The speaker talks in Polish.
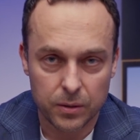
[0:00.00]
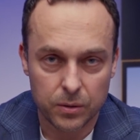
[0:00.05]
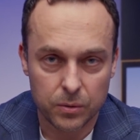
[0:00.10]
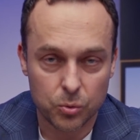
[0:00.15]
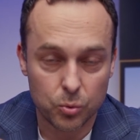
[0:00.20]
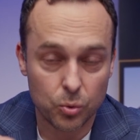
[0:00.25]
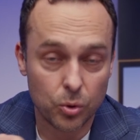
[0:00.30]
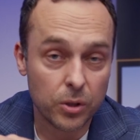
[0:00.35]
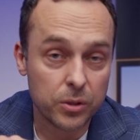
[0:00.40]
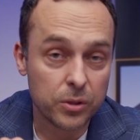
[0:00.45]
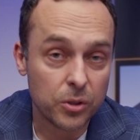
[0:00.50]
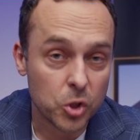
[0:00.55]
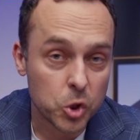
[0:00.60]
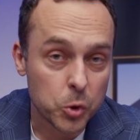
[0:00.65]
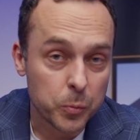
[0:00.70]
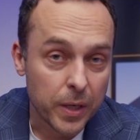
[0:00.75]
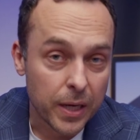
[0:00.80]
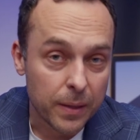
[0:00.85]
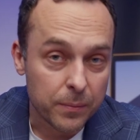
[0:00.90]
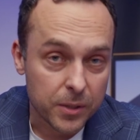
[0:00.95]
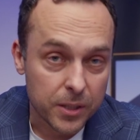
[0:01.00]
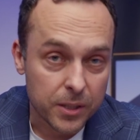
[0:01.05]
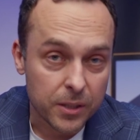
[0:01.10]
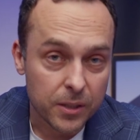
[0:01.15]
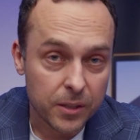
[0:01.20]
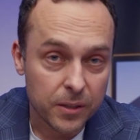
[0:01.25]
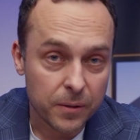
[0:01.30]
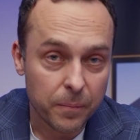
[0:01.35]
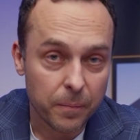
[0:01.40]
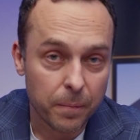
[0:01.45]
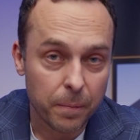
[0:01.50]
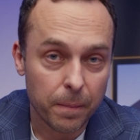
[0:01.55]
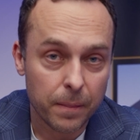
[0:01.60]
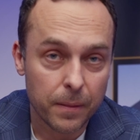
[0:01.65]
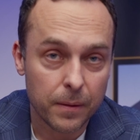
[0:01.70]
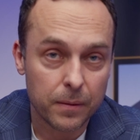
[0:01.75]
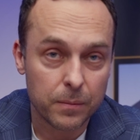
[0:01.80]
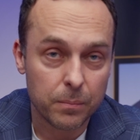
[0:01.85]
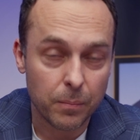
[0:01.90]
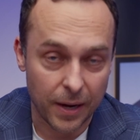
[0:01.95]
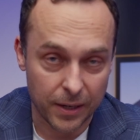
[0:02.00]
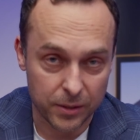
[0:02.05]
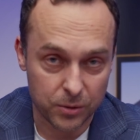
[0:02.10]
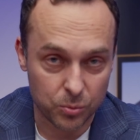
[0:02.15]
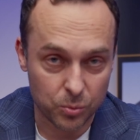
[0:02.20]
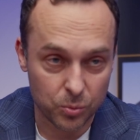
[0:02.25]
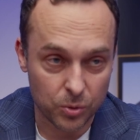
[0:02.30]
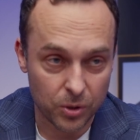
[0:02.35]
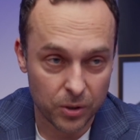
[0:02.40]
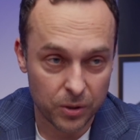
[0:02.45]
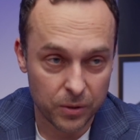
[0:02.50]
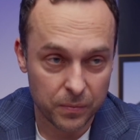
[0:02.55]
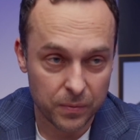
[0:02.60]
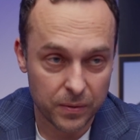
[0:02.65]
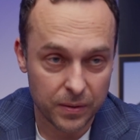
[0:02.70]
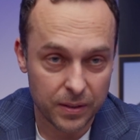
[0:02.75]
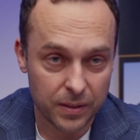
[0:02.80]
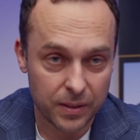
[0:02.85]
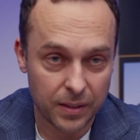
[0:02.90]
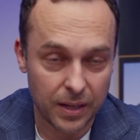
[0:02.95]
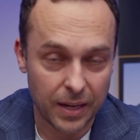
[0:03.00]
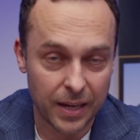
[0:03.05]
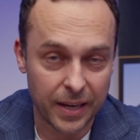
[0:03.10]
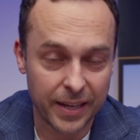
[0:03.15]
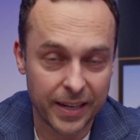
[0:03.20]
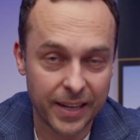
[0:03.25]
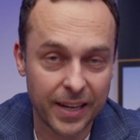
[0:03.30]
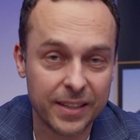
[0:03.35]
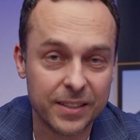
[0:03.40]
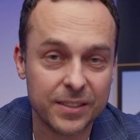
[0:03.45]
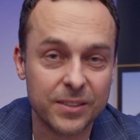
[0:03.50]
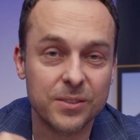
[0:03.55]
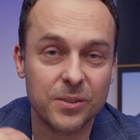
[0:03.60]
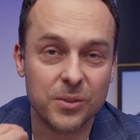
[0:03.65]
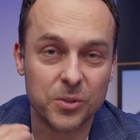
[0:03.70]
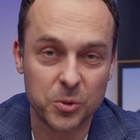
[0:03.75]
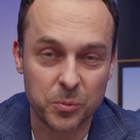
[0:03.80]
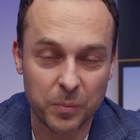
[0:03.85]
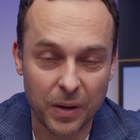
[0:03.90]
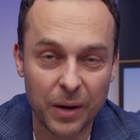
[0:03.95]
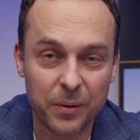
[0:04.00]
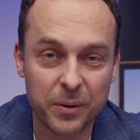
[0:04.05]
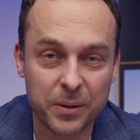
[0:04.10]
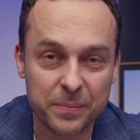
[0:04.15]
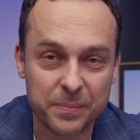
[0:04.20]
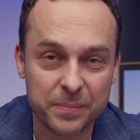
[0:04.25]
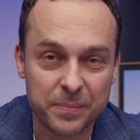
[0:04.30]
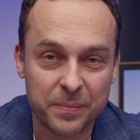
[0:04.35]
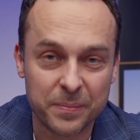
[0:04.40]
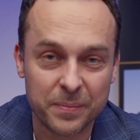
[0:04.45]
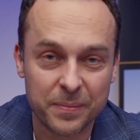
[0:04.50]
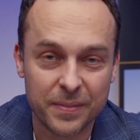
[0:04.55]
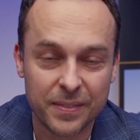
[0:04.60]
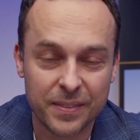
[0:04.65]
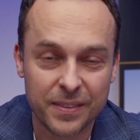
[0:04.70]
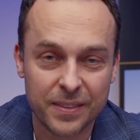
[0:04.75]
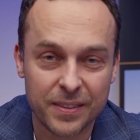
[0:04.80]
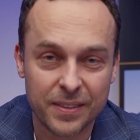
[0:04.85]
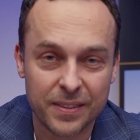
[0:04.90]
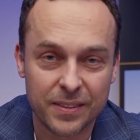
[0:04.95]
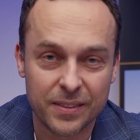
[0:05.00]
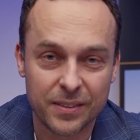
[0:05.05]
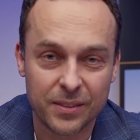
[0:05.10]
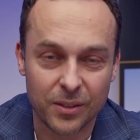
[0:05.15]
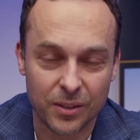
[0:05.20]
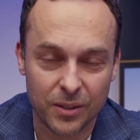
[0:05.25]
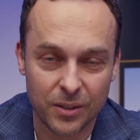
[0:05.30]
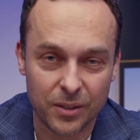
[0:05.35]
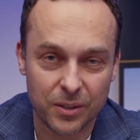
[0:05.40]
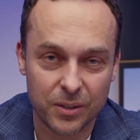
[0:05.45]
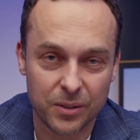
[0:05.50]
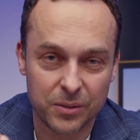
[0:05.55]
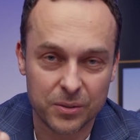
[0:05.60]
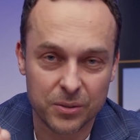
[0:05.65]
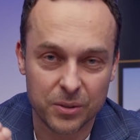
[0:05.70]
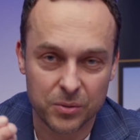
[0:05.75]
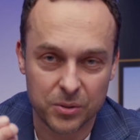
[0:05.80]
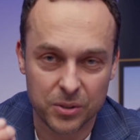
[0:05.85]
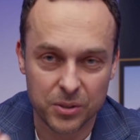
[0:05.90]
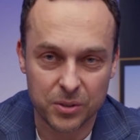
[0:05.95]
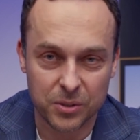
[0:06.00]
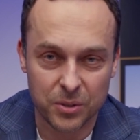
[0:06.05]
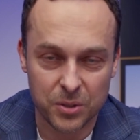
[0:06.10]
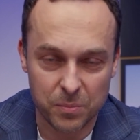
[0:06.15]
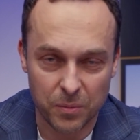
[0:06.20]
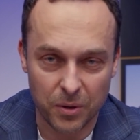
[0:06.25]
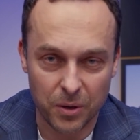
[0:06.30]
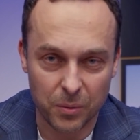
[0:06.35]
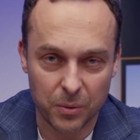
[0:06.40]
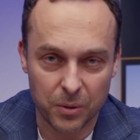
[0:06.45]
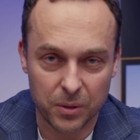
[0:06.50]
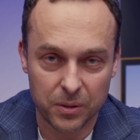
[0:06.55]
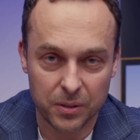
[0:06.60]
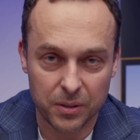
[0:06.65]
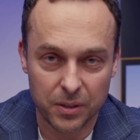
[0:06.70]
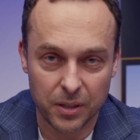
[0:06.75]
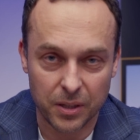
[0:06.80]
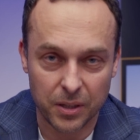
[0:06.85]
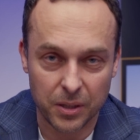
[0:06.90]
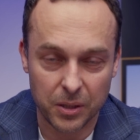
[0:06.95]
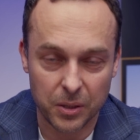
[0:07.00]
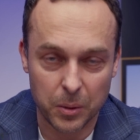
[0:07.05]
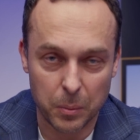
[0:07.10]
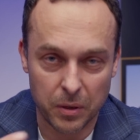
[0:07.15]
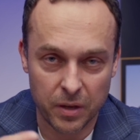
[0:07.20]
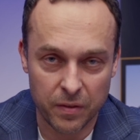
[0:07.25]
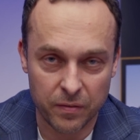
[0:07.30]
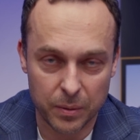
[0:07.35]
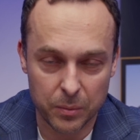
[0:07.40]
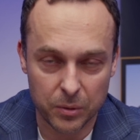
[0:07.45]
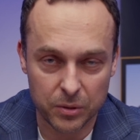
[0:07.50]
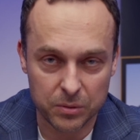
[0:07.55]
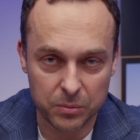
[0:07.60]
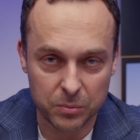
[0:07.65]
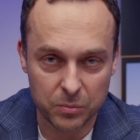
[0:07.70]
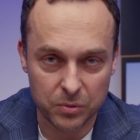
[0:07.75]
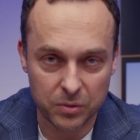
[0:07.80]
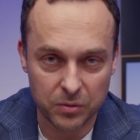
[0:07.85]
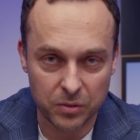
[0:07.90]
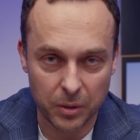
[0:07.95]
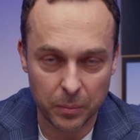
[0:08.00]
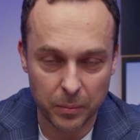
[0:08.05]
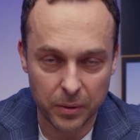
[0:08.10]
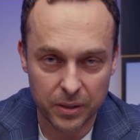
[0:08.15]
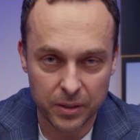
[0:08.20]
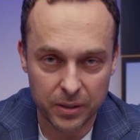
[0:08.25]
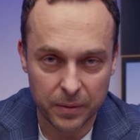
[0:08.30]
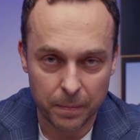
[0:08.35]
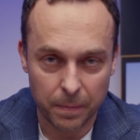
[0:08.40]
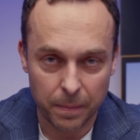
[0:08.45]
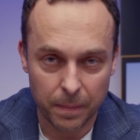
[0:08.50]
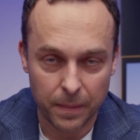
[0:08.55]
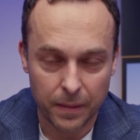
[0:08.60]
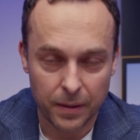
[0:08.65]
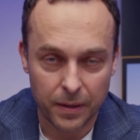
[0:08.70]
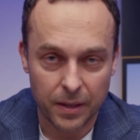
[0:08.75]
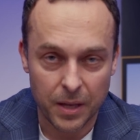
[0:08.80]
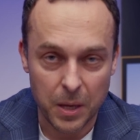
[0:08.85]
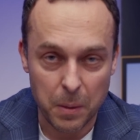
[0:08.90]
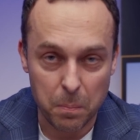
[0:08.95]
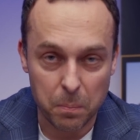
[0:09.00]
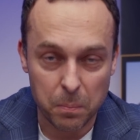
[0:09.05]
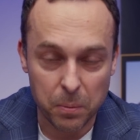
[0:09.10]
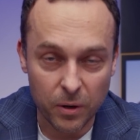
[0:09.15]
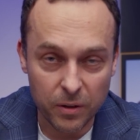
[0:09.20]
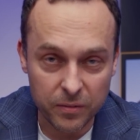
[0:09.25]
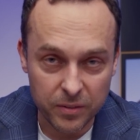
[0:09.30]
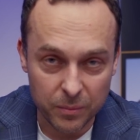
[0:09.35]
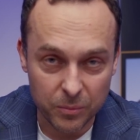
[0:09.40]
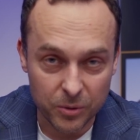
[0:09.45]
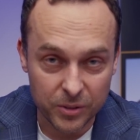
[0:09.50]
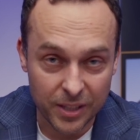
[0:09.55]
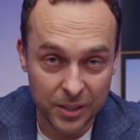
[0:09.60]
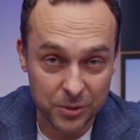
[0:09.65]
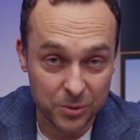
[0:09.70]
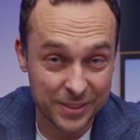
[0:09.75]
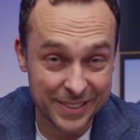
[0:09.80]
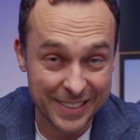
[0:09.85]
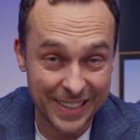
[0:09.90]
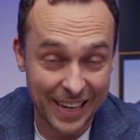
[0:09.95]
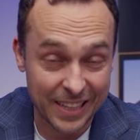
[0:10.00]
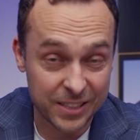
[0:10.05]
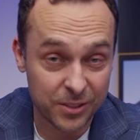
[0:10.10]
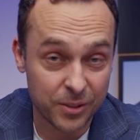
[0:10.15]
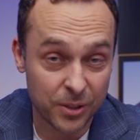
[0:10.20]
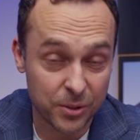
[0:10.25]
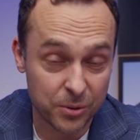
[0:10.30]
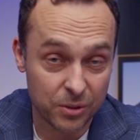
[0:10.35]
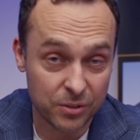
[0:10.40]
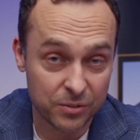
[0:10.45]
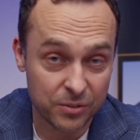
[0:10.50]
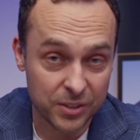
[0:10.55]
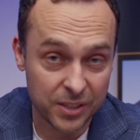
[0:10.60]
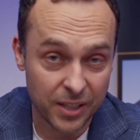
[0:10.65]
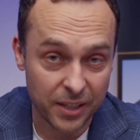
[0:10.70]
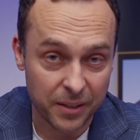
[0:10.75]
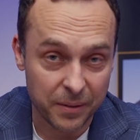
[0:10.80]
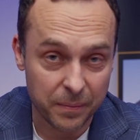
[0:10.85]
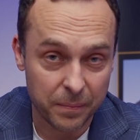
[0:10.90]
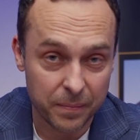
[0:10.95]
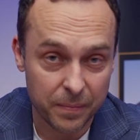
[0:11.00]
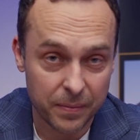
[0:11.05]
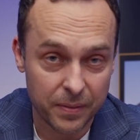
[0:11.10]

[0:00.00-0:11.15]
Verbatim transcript: Długo nie rozumiałem tego, bardzo długo, ale kiedy zrozumiałem, to to wszystko zmieniło. I opowiem Wam o tym w tym filmie i powiem od razu, zdradzę od razu rozwiązanie.